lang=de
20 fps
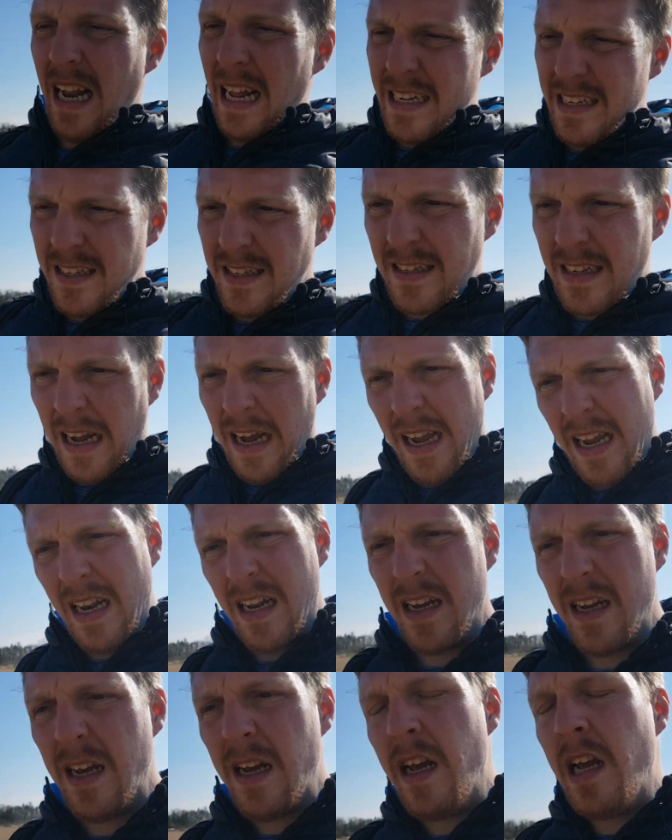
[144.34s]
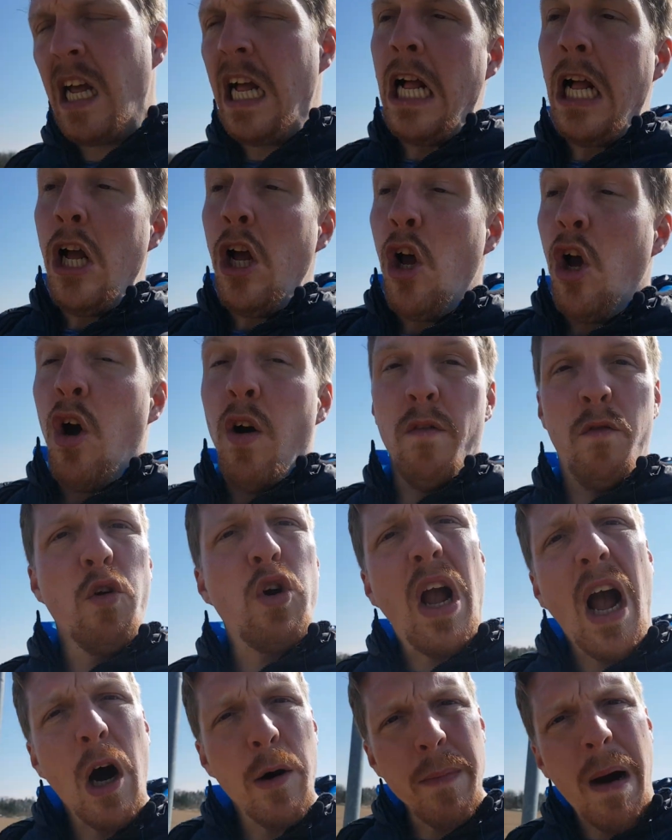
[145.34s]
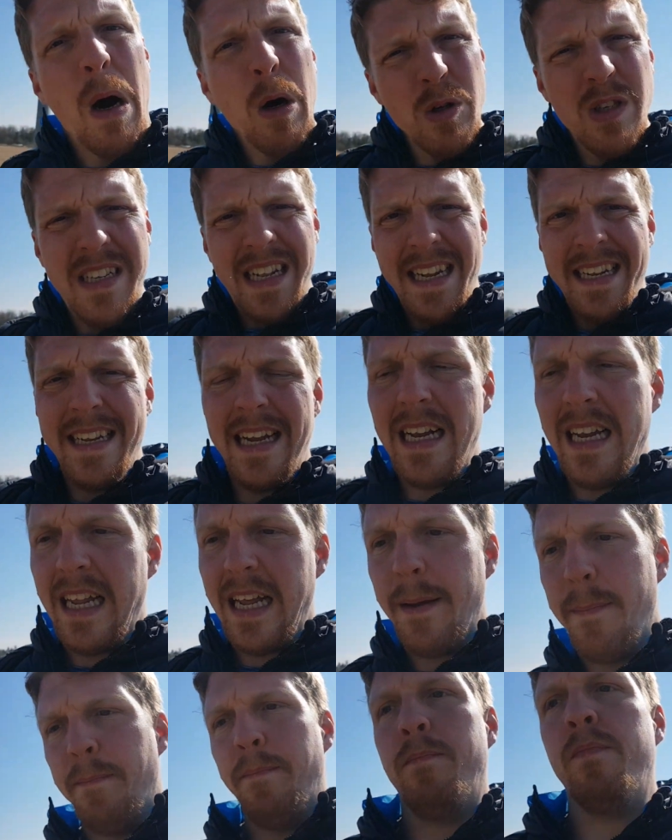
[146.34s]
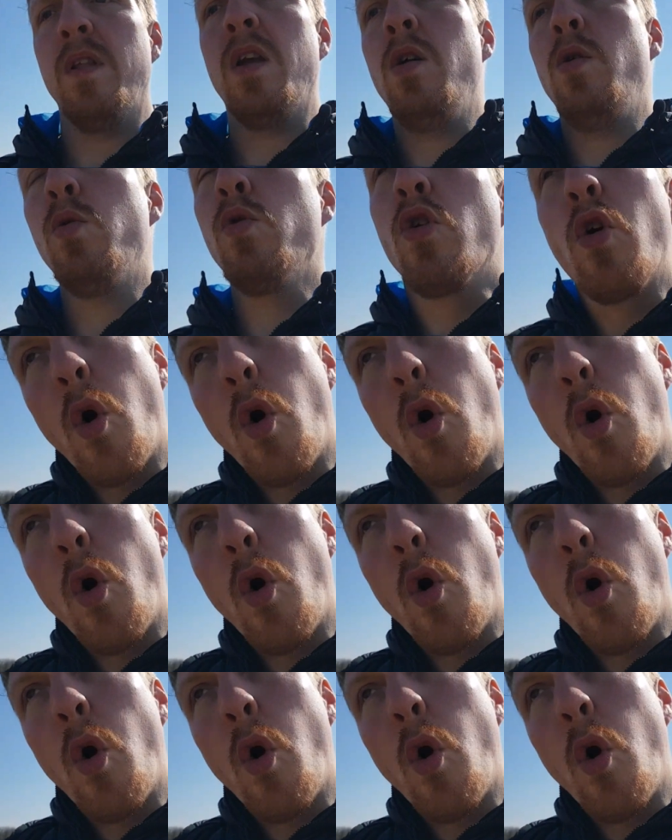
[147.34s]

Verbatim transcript: Landesteile, wo kaum Ausländer leben. Und